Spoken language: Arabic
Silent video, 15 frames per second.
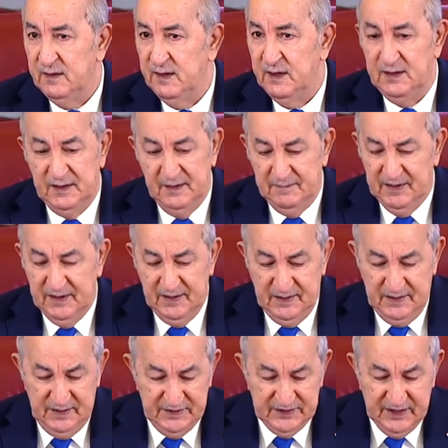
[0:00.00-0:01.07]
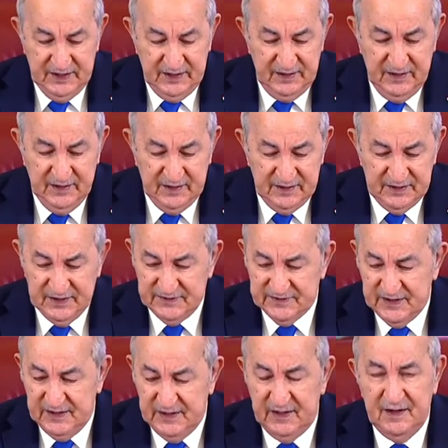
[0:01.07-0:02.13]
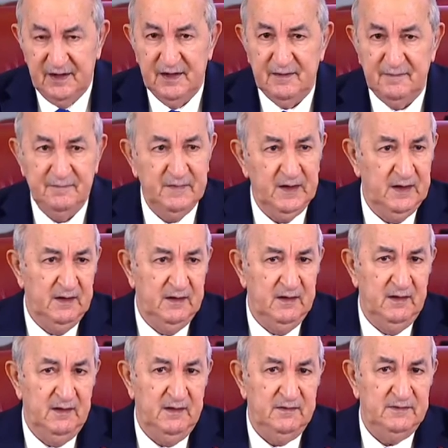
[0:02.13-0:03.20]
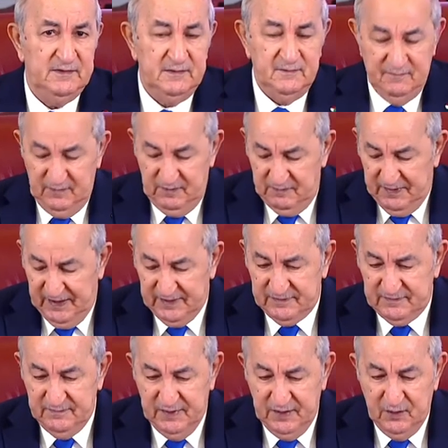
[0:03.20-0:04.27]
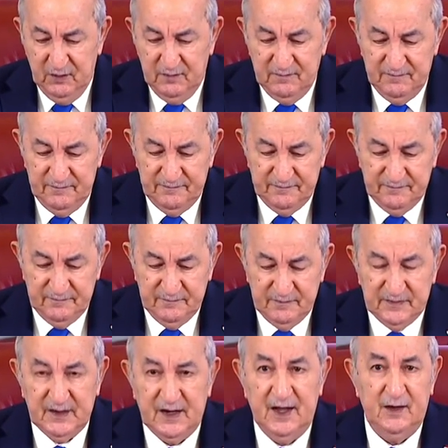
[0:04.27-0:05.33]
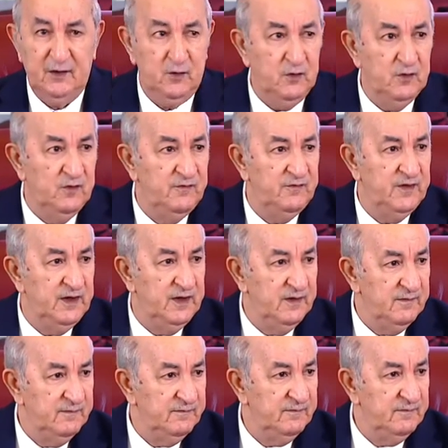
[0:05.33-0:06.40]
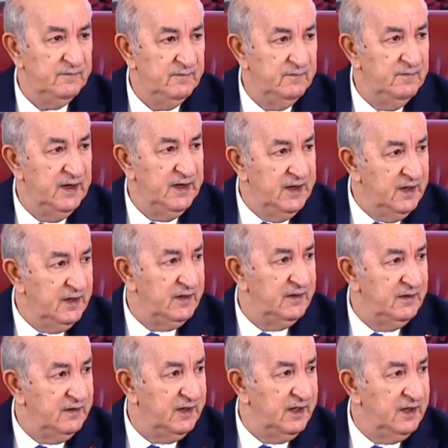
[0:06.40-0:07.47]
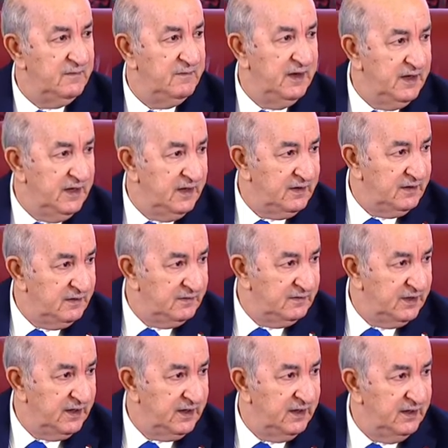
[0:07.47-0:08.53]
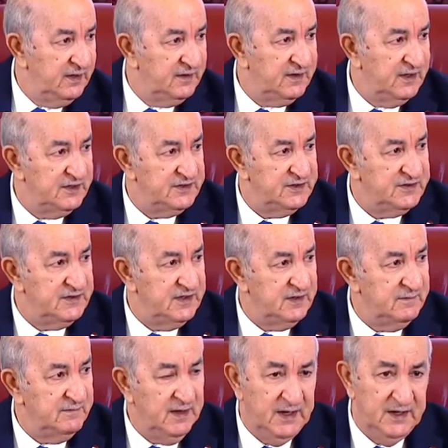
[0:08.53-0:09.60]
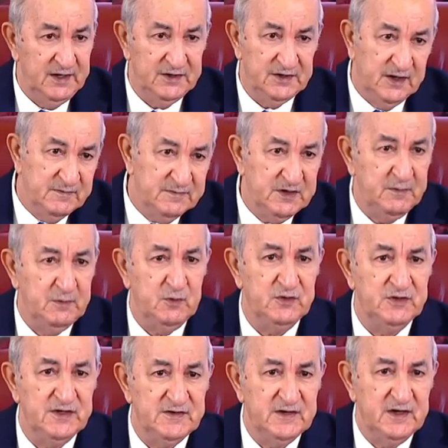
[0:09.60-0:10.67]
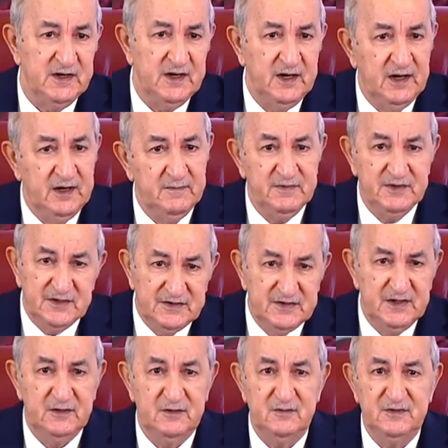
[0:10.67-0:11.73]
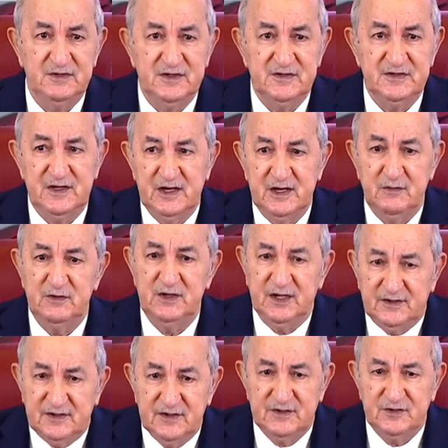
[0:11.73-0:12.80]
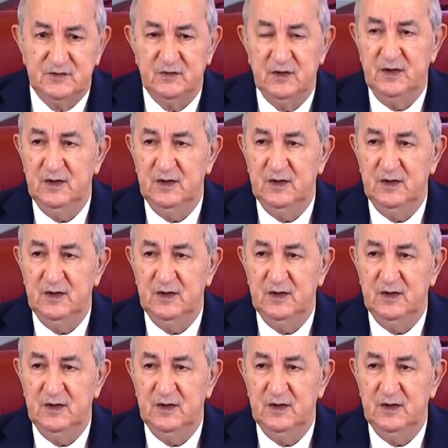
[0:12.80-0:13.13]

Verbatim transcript: أنما الجالية الجزائرية البعض منهم ترعرعوا في مناخ غير مناخ داخلي تاع الجزائر معليش راهم يبقوا جزائريين بجنسيتهم الجزائريه ويعتزوا